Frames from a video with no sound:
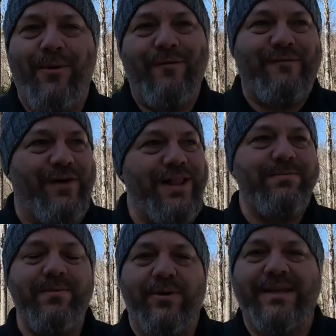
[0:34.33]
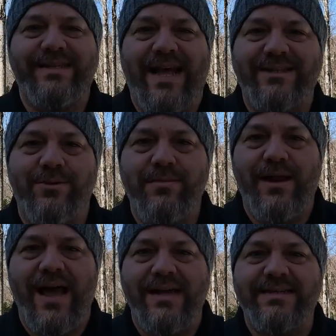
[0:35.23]
mon fun puis mon excitation de
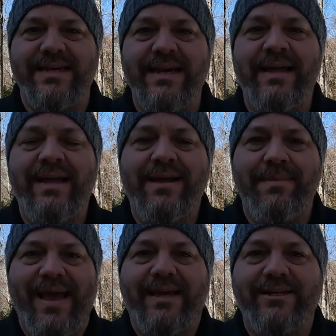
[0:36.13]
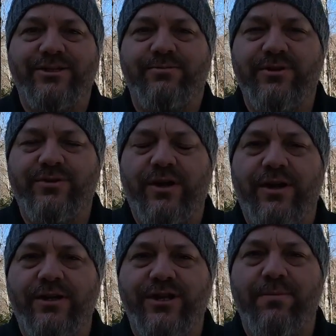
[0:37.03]
me lancer, ben
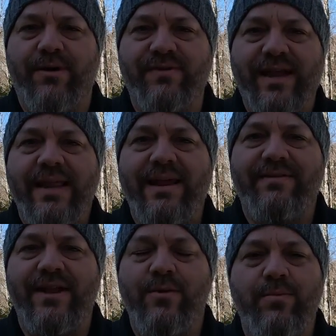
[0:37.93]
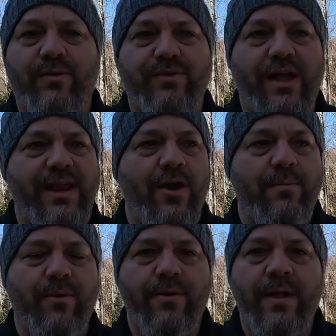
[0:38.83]
j'en profiterai dans la vidéo pour vous donner
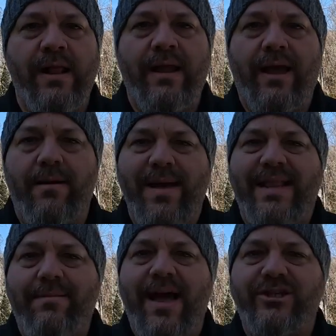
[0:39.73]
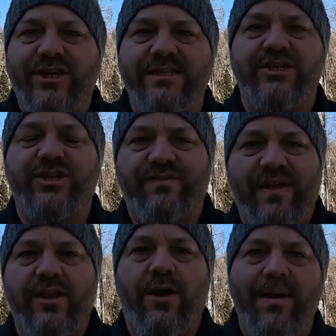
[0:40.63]
un peu euh, ma démarche, qu'est-ce que j'ai
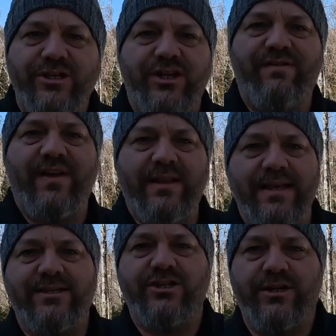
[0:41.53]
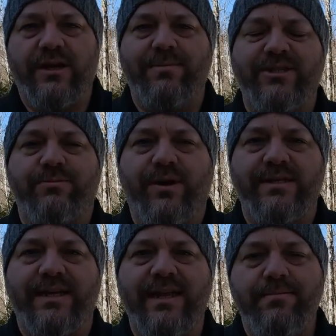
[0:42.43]
fait, comment j'ai fait, qu'est-ce que j'ai, comment j'ai
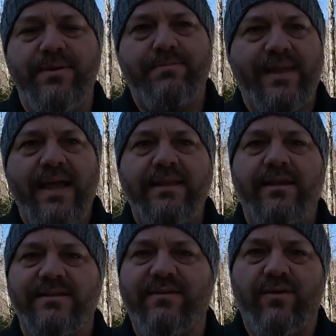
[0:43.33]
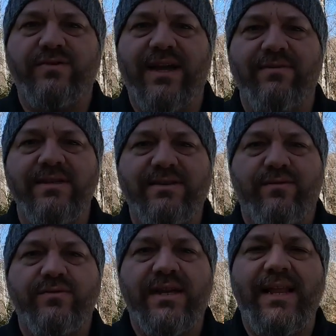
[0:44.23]
procédé, puis peut-être que ça va vous servir si
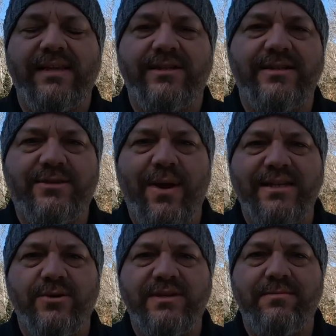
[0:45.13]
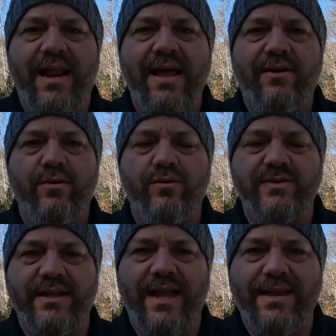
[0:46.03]
vous, êtes dans une situation similaire où
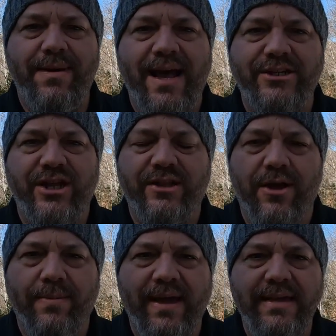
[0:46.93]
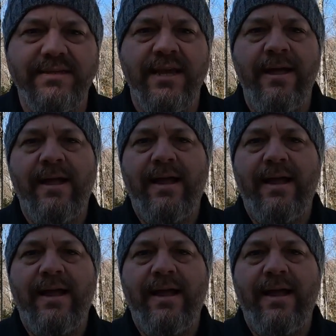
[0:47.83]
vous êtes en démarrage d'entreprise.